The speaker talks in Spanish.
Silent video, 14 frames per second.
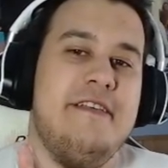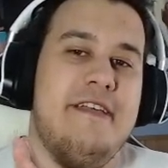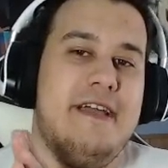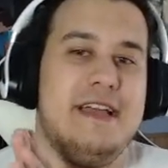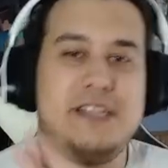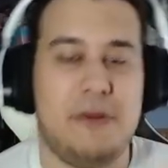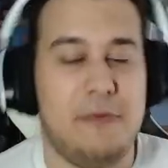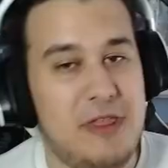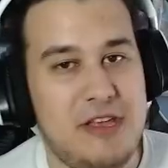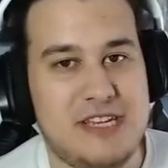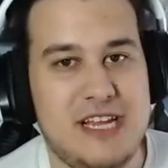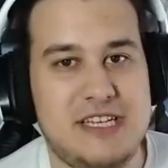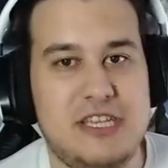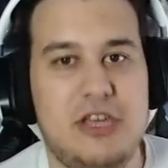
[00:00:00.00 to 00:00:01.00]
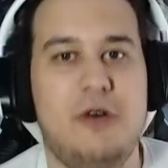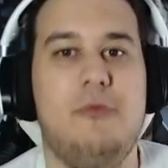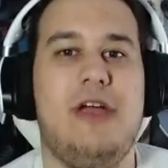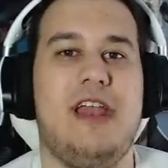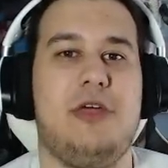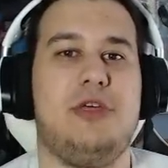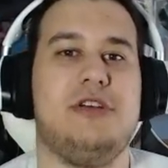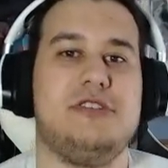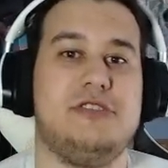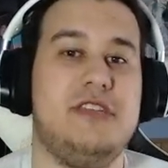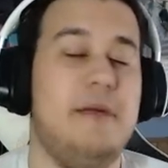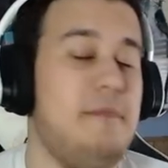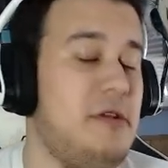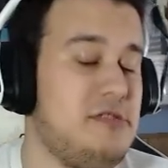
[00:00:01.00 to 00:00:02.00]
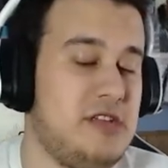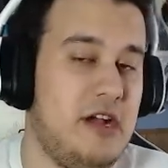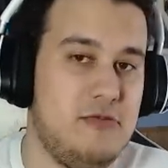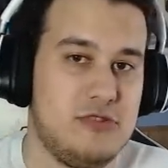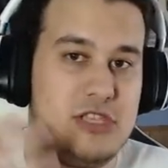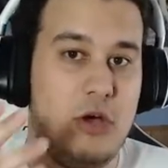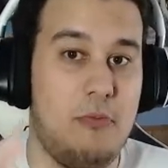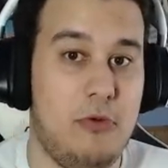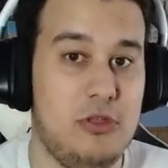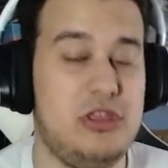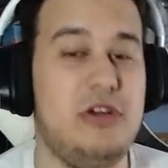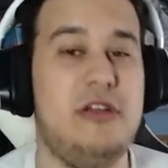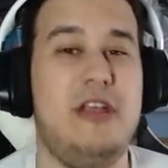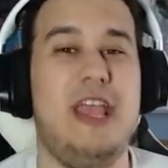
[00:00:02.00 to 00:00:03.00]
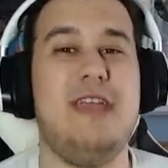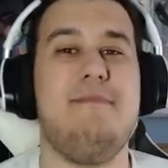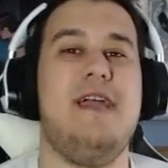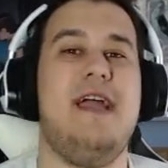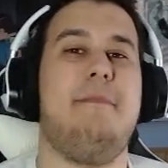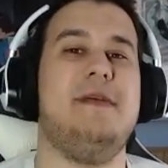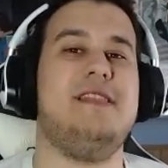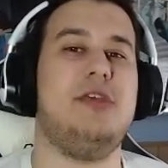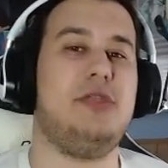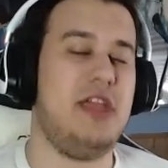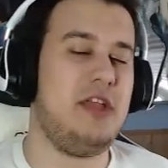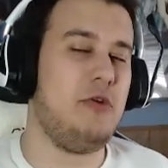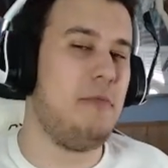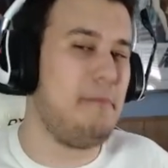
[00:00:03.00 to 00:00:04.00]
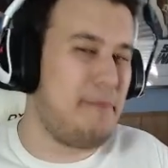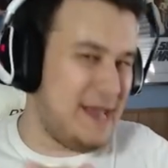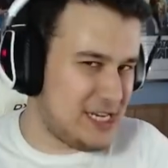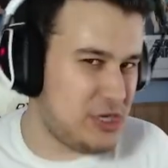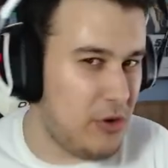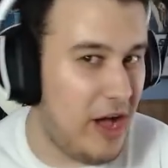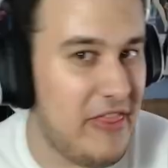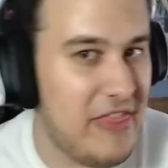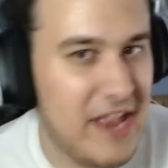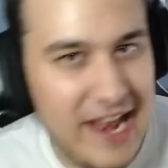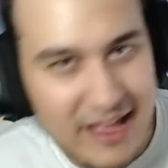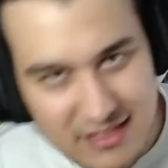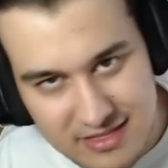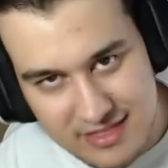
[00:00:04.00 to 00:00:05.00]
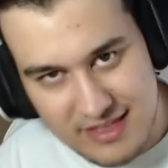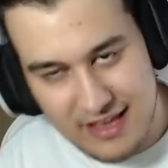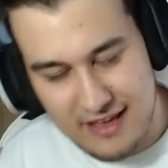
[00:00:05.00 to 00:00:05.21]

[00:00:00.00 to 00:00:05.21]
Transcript: Esos vídeos han sido muy graciosos siempre, os han gustado un montón y me apetece ir un paso adelante.